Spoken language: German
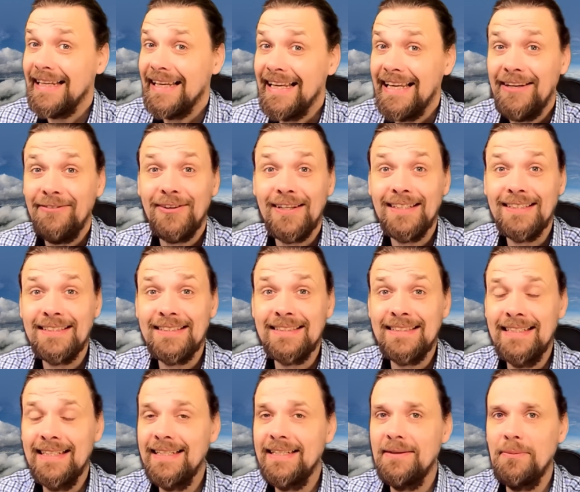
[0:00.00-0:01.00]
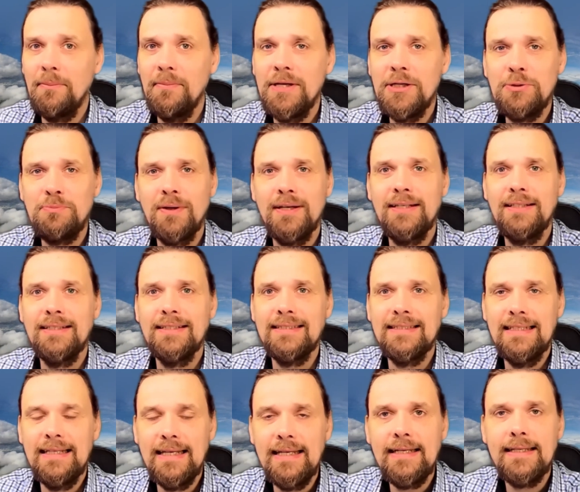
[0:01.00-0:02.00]
ich weiß es nicht, mich spricht
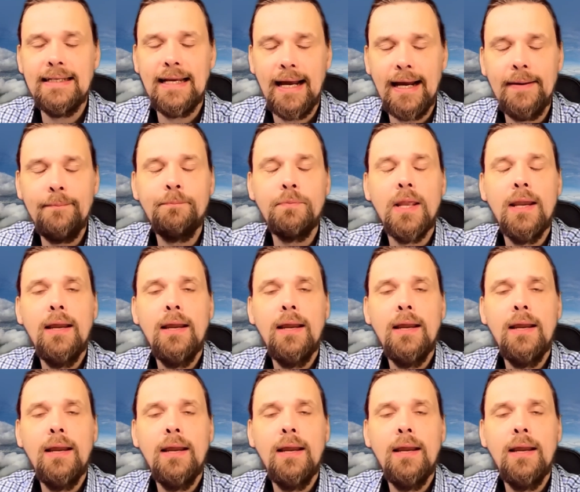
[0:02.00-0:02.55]
es nicht an.